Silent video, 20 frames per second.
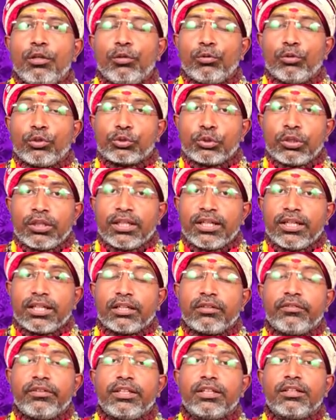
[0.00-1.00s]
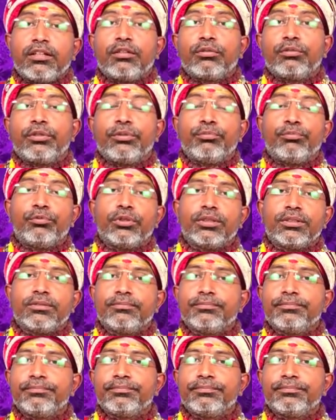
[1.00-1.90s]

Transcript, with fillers: உங்கள் சொந்தக்காரங்க வீட்டுக்கெல்லாம் கூட்டிகிட்டு போங்க